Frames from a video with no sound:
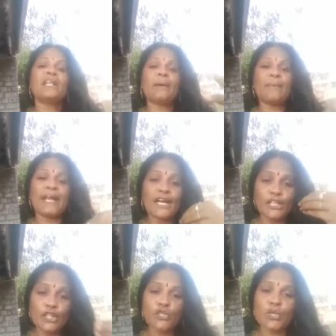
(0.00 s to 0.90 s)
நம்ம
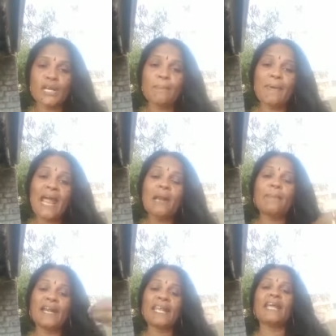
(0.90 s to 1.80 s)
எடுத்து சொல்லி
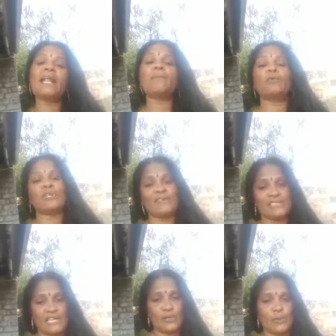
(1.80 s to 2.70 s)
மேல் படிக்க நம்ம உதவி
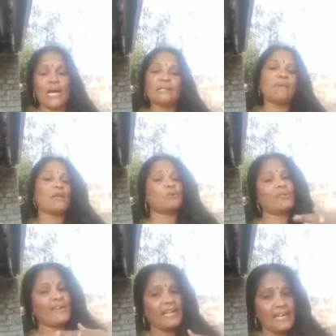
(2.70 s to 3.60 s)
செய்யணும் அது மாதிரி
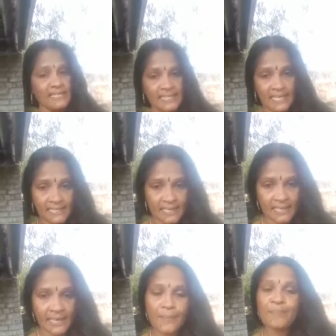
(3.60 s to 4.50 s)
உதவிகளை நான்
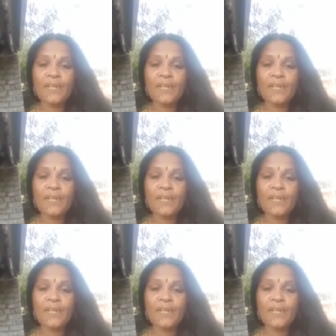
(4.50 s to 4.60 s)
செய்திருக்கிறேன்